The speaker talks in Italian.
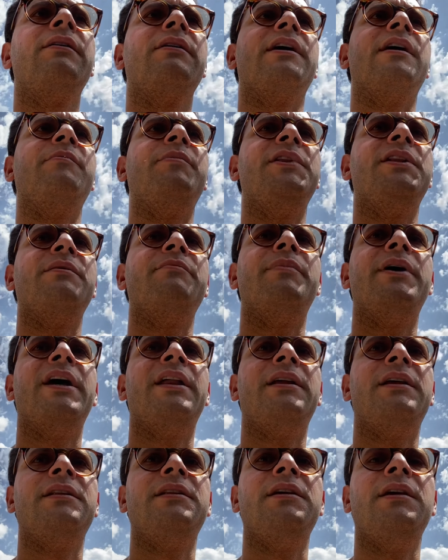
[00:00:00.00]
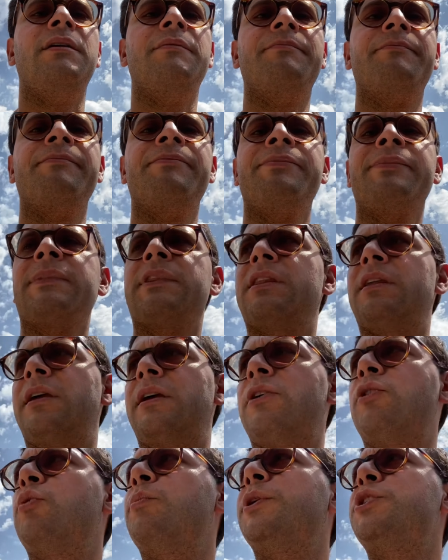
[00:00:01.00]
capite bene di, di
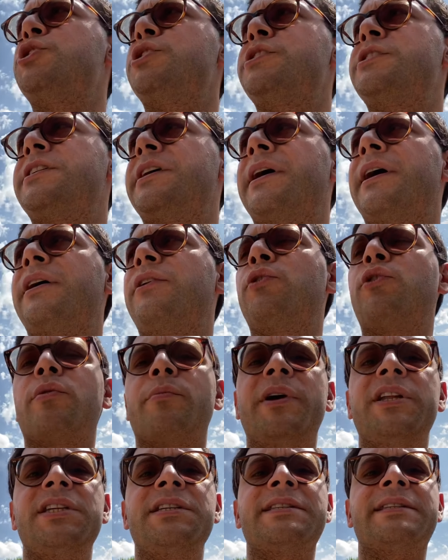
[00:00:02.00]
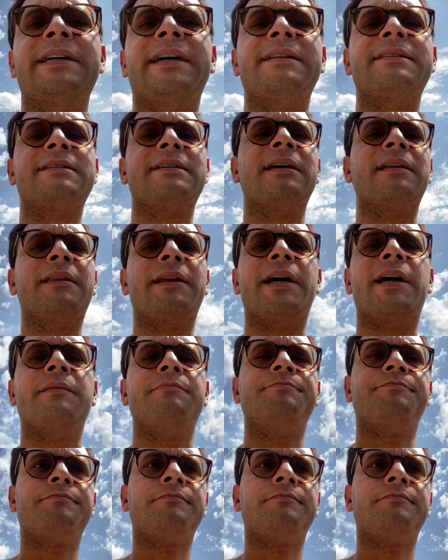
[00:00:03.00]
come ci sia enorme distanza tra